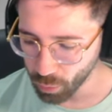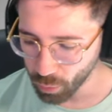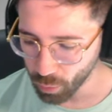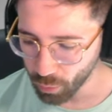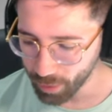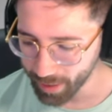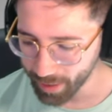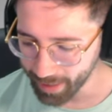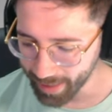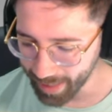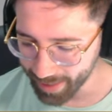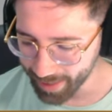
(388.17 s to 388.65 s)

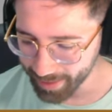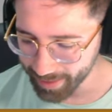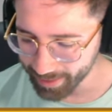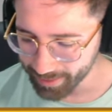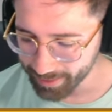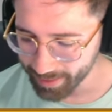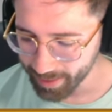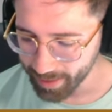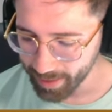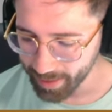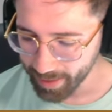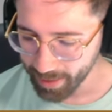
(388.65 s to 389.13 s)
unidades
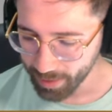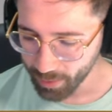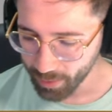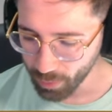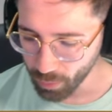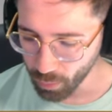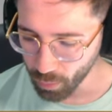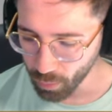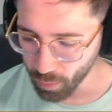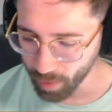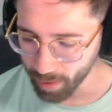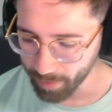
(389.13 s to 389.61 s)

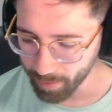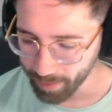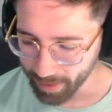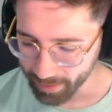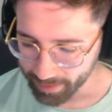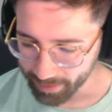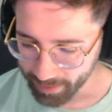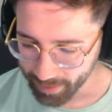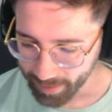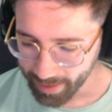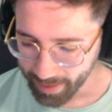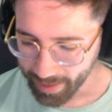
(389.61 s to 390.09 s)
nuevas.